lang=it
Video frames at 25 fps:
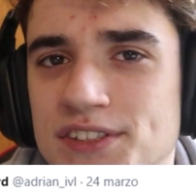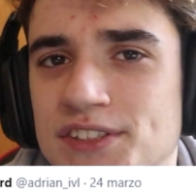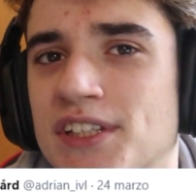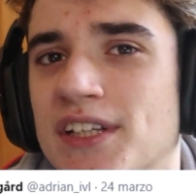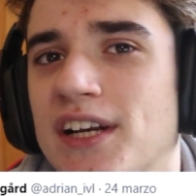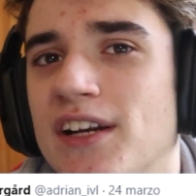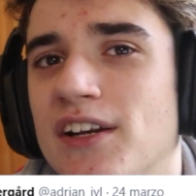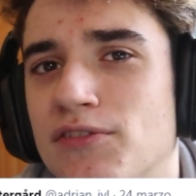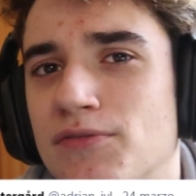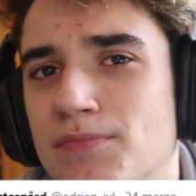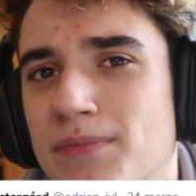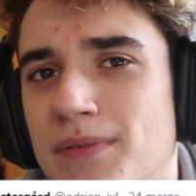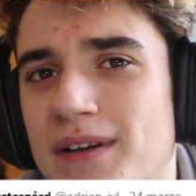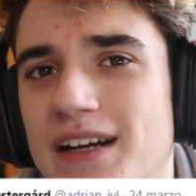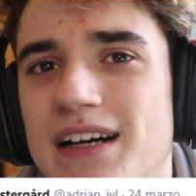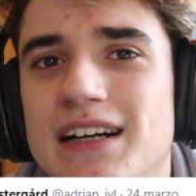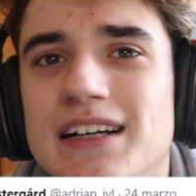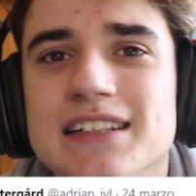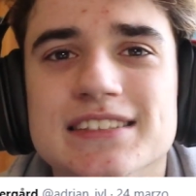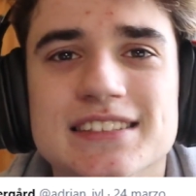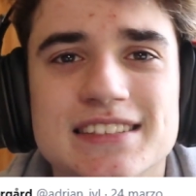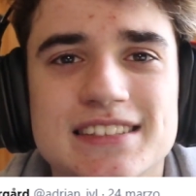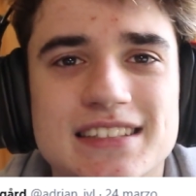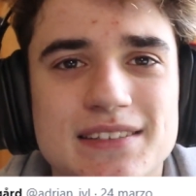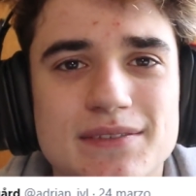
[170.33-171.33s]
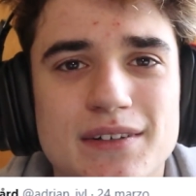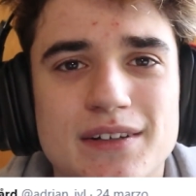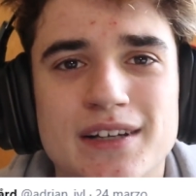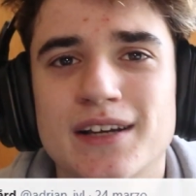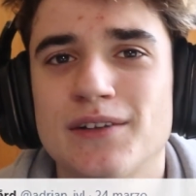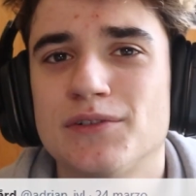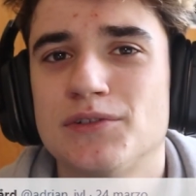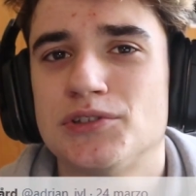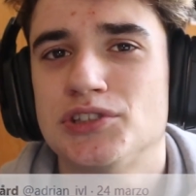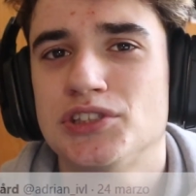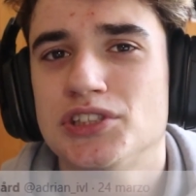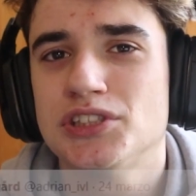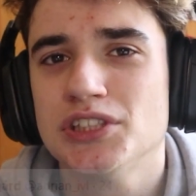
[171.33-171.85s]
c'era la speranza che
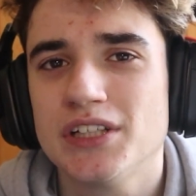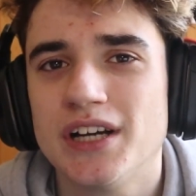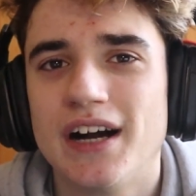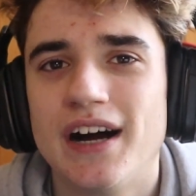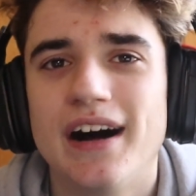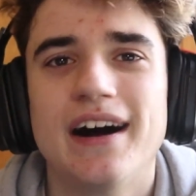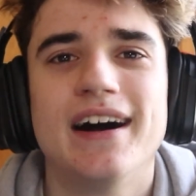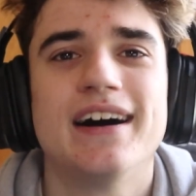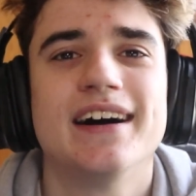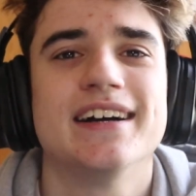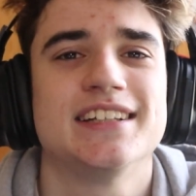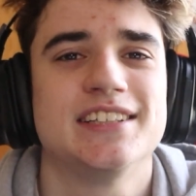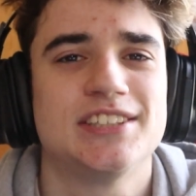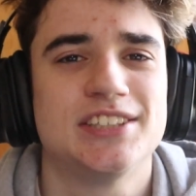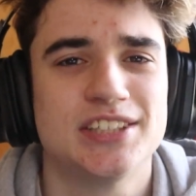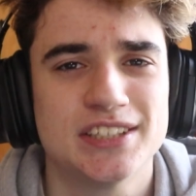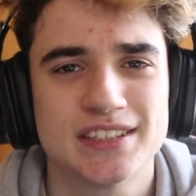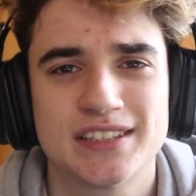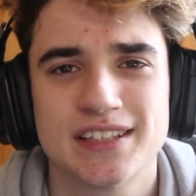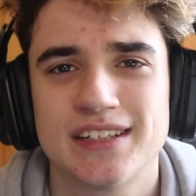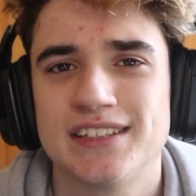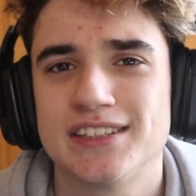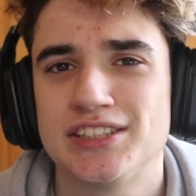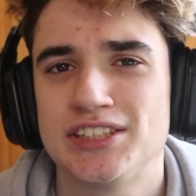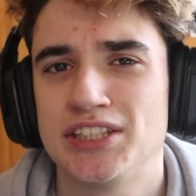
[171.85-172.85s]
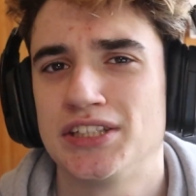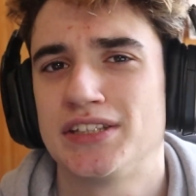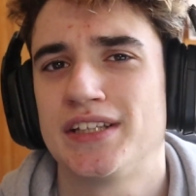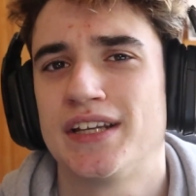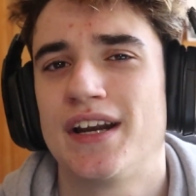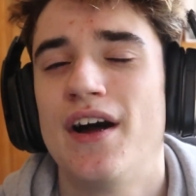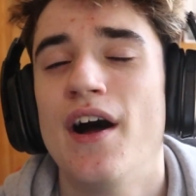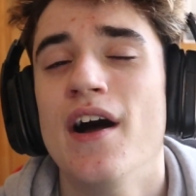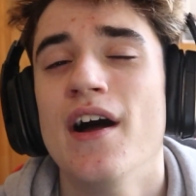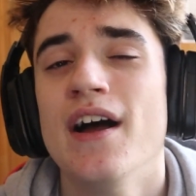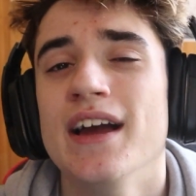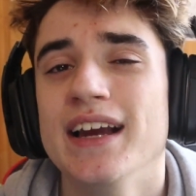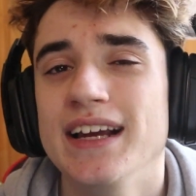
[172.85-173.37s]
magari uscirà, eccetera, eccetera.